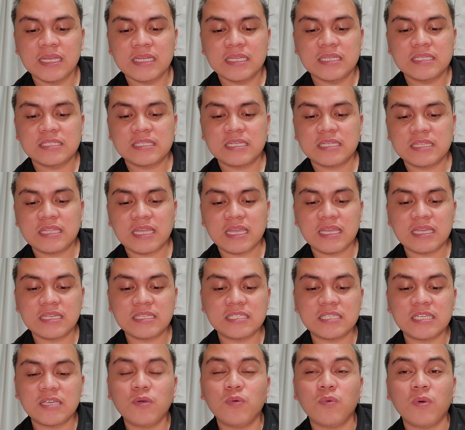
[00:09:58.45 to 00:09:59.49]
Si
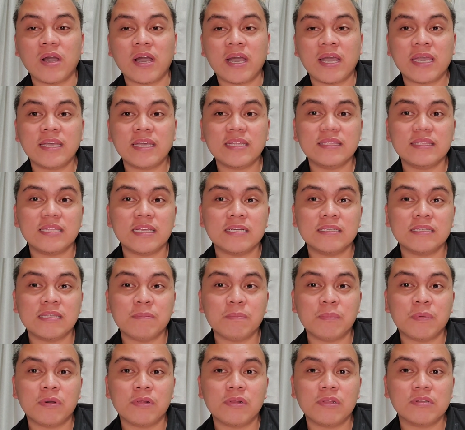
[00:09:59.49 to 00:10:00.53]
Daisy White ng
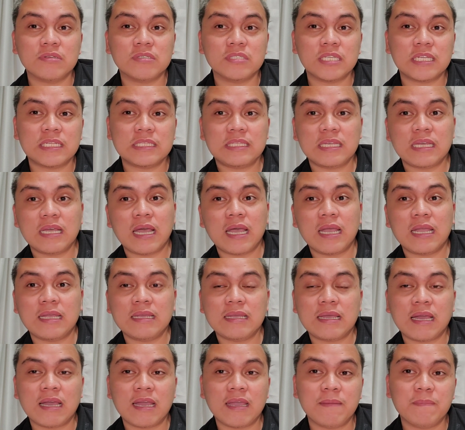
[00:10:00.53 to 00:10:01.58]
Dipolog City,
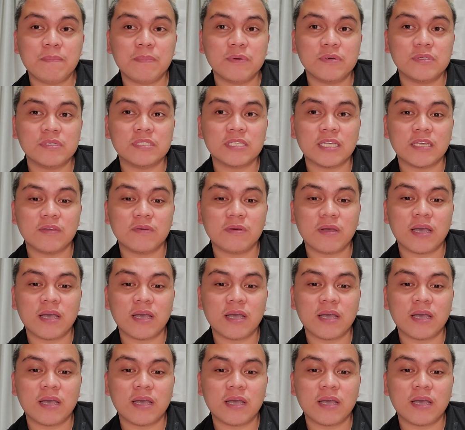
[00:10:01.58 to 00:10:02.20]
hi, hi po sa iyo